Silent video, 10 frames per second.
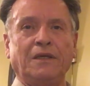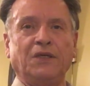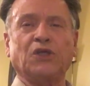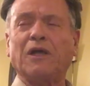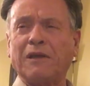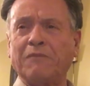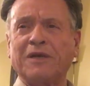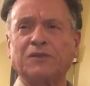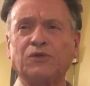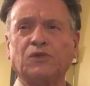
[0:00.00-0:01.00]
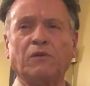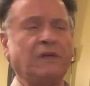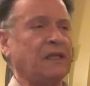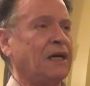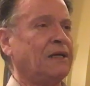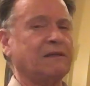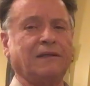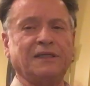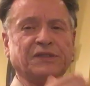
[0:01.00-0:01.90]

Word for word: Y todavía más gusto me da